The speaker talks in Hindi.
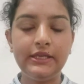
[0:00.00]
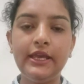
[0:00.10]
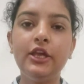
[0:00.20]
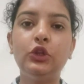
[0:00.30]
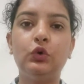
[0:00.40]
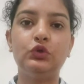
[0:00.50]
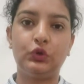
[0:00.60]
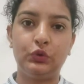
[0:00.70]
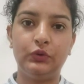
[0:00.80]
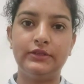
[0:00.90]
ये दो
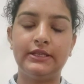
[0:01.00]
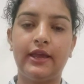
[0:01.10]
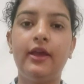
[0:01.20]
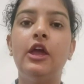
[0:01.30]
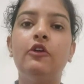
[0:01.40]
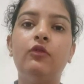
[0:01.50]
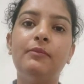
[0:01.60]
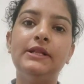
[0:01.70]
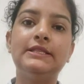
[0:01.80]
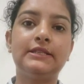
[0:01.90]
जो रूल्स हैं वो
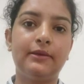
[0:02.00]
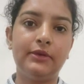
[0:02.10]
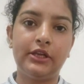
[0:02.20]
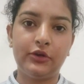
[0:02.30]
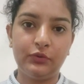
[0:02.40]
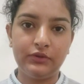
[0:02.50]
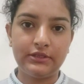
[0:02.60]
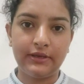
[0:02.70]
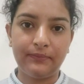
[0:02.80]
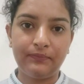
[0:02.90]
मिल्स टेबल के
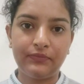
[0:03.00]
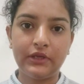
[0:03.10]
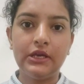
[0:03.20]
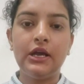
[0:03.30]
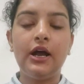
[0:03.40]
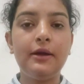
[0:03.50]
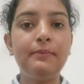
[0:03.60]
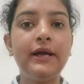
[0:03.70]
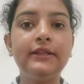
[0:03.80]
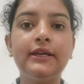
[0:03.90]
रूल्स हैं अब
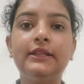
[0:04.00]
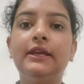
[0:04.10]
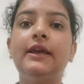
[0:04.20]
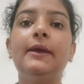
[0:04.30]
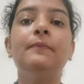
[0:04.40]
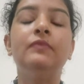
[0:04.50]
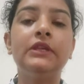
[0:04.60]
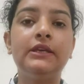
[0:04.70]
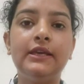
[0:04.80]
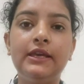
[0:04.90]
बात करते हैं
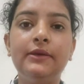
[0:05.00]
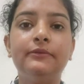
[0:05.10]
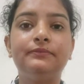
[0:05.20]
कि